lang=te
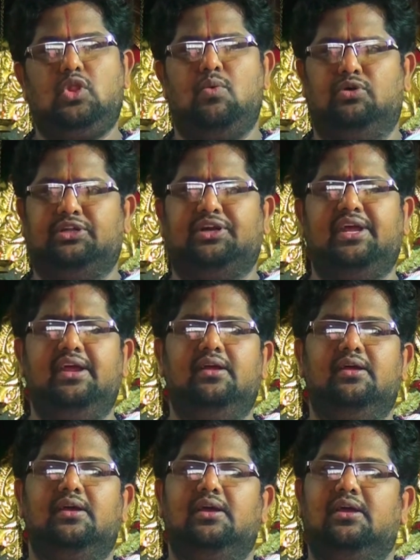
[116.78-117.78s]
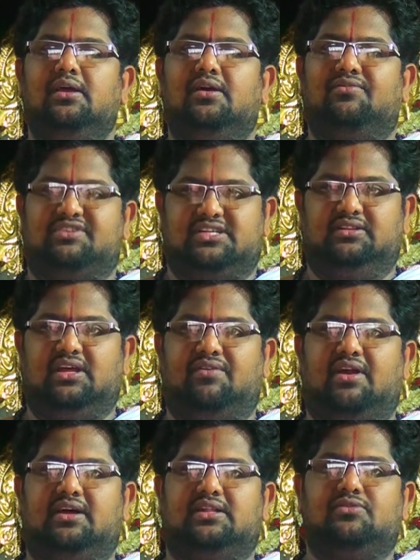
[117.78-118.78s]
ఒకటి వసంత
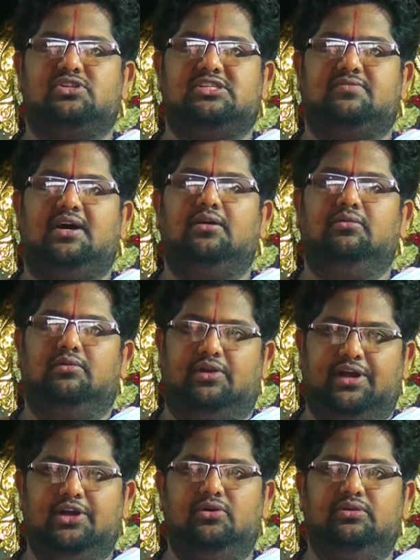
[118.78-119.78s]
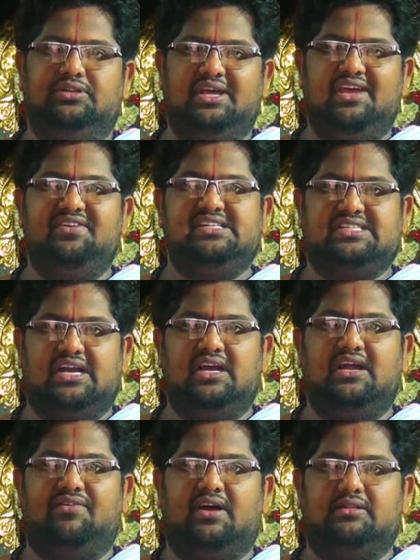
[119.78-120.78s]
నవరాత్రి ఉత్సవాలు రెండు దేవి
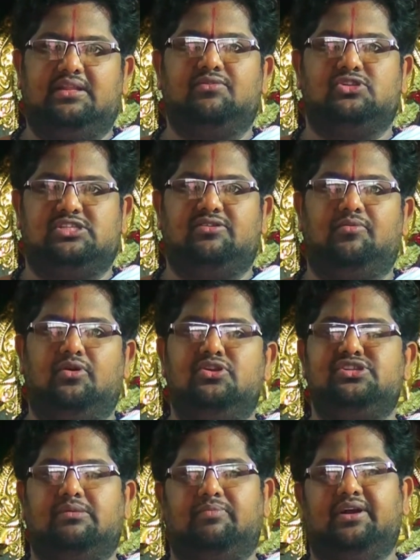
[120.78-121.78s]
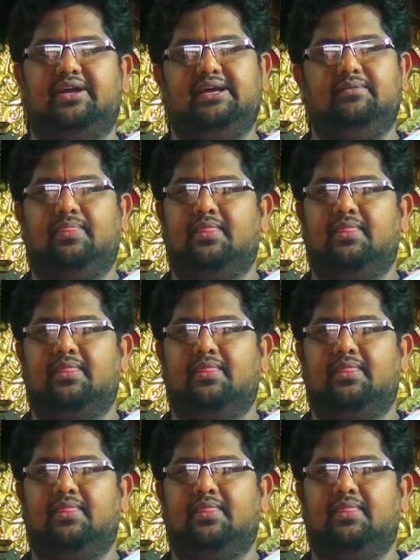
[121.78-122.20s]
శరణ్ నవరాత్రి ఉత్సవములు అని చెప్పబడ్డాయి